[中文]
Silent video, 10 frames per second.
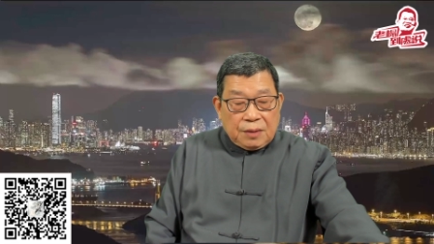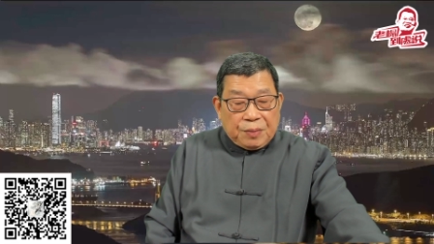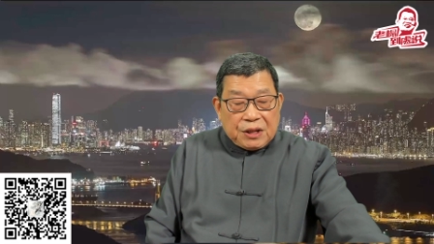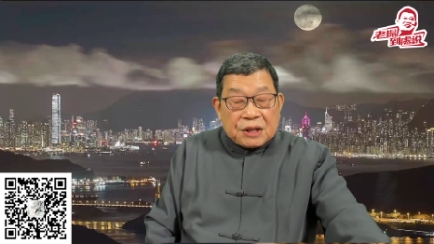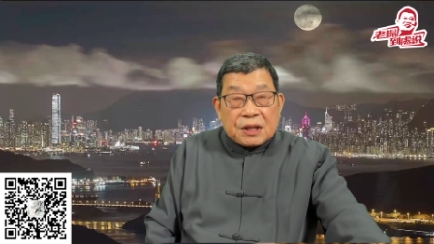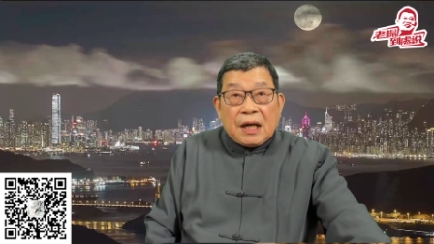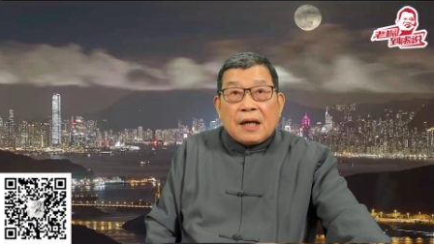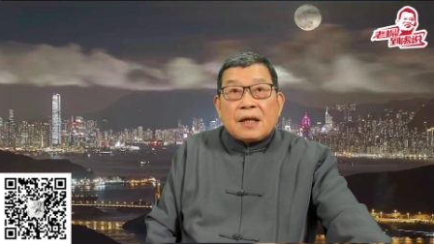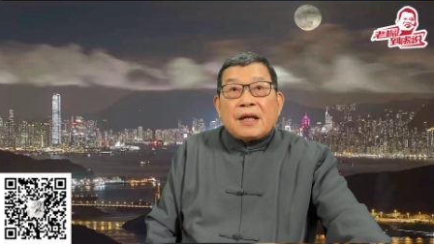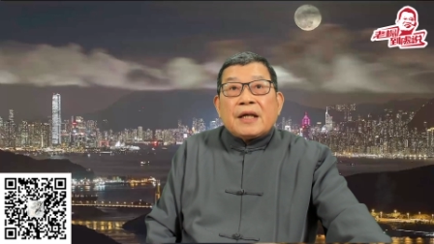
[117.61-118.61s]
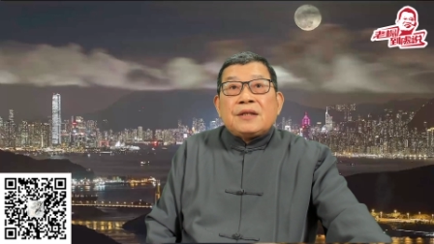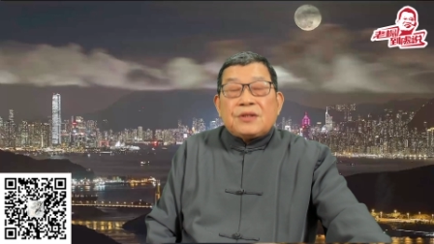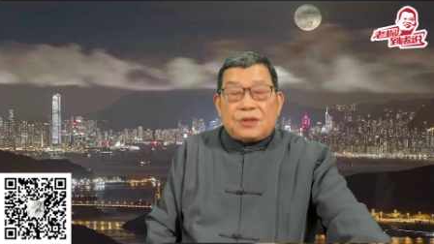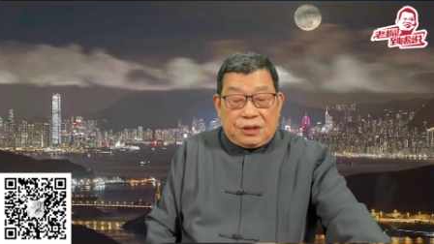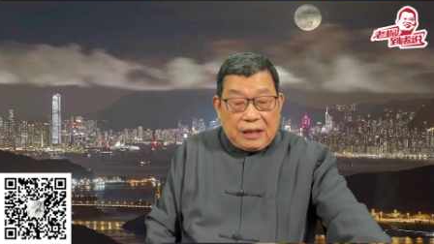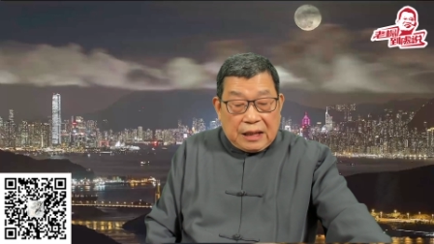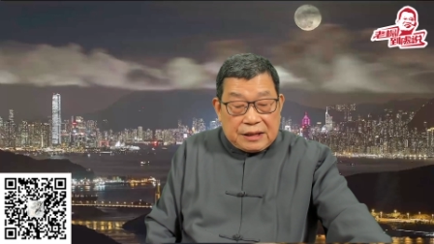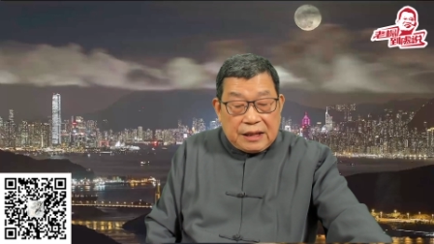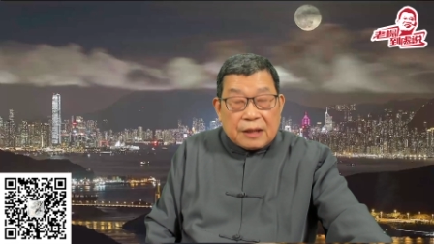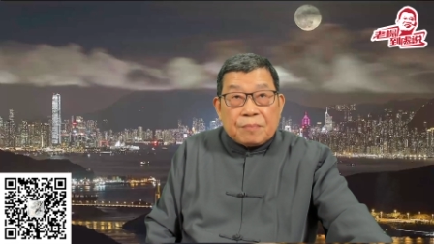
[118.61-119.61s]
比上年下
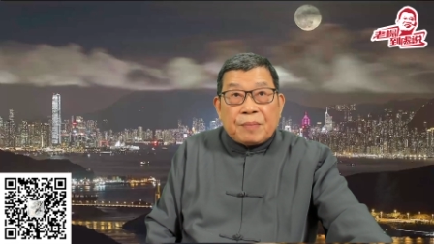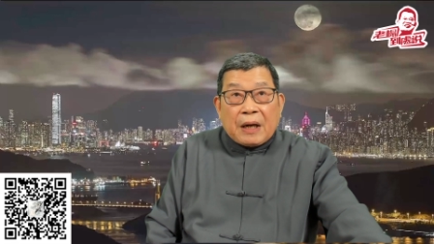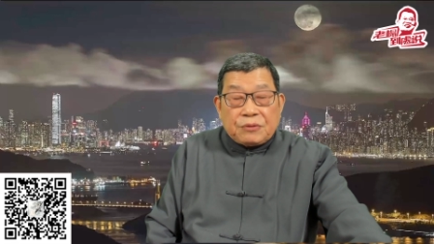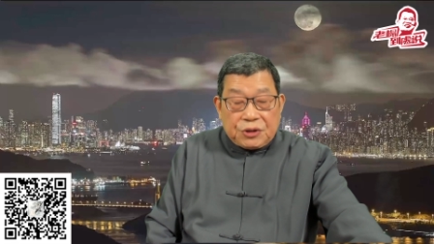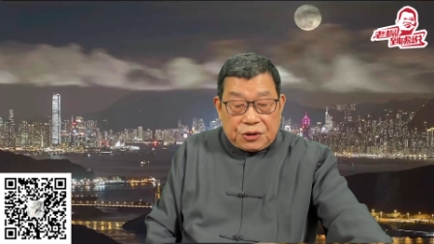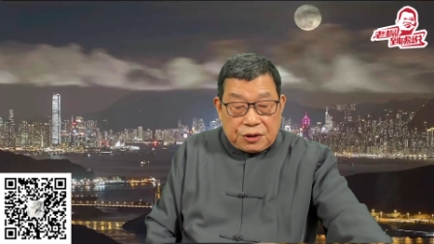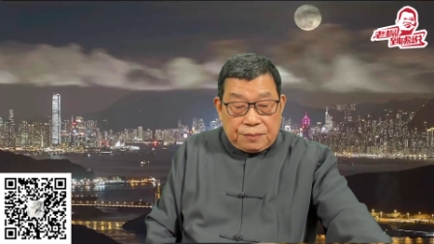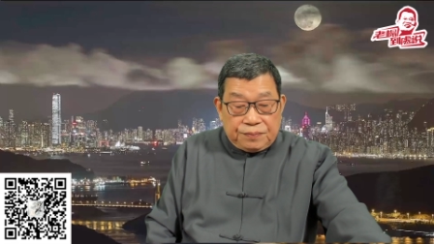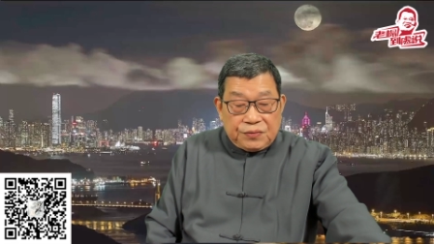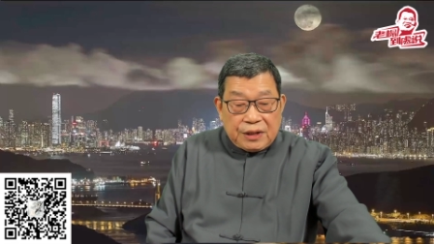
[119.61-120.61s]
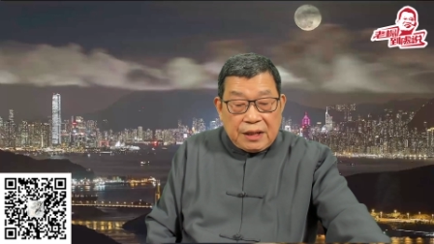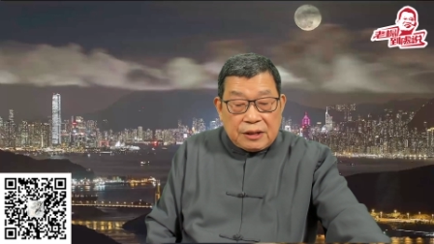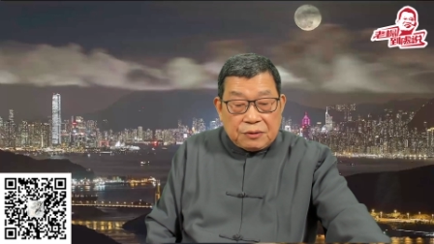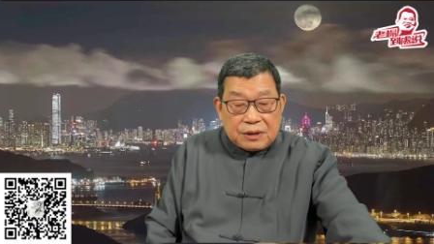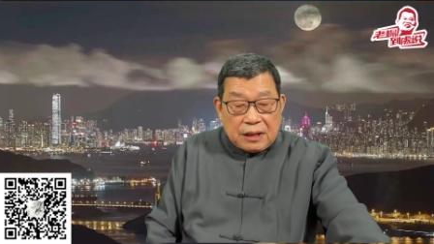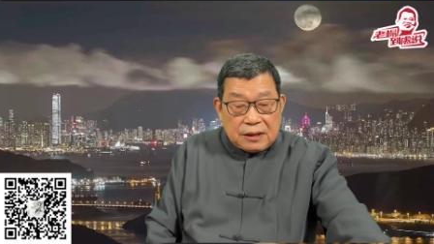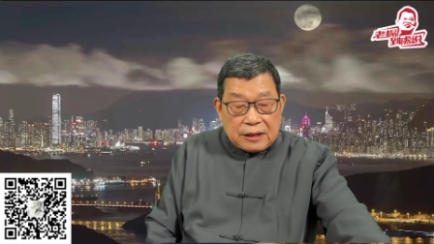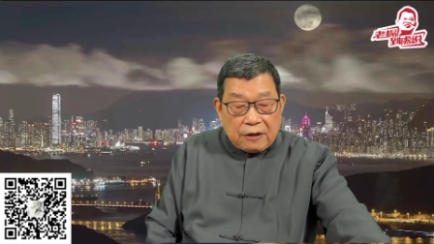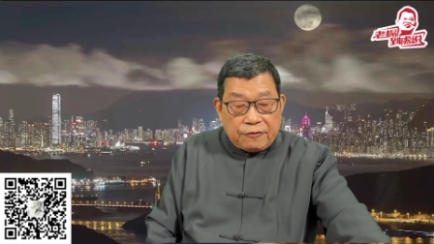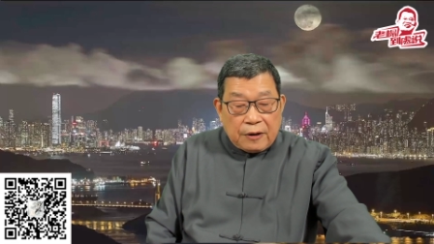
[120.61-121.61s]
降百分之十。人口增
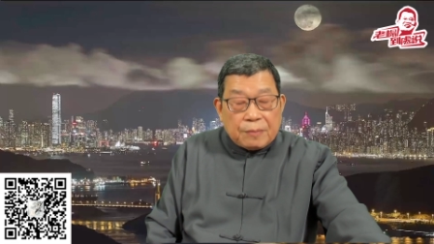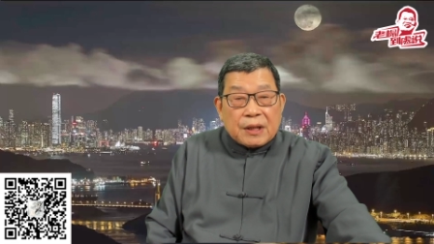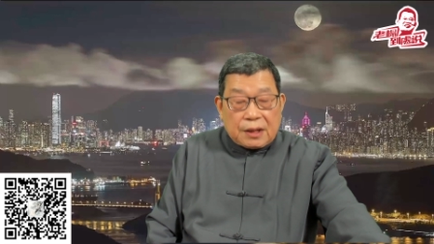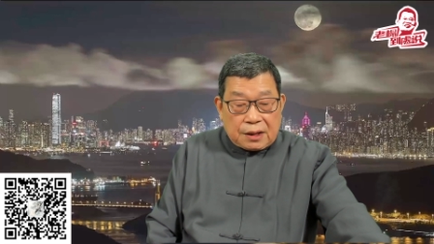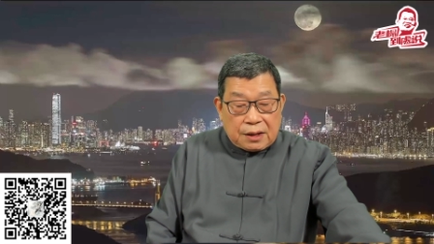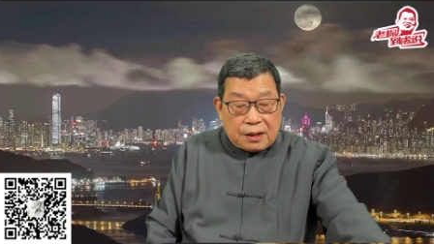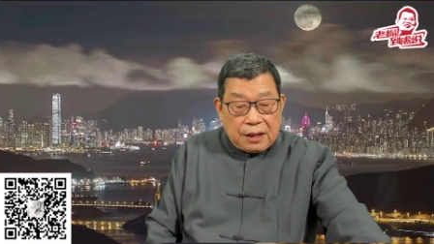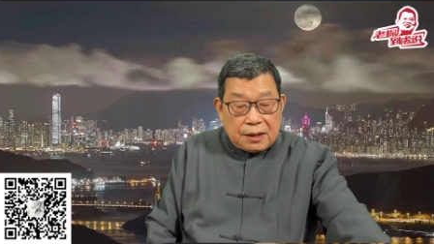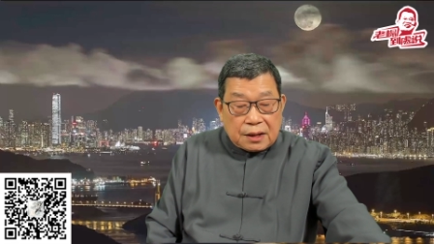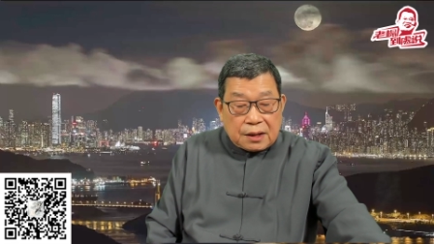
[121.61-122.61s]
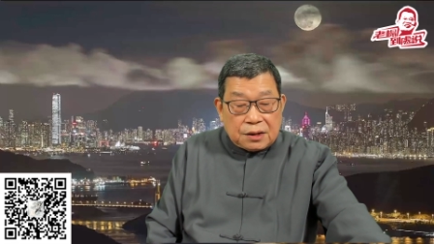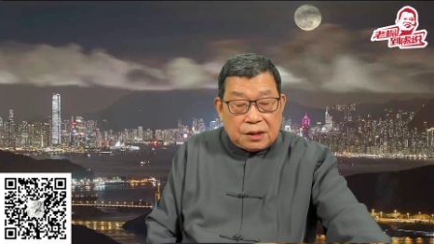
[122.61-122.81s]
长方面，二零二二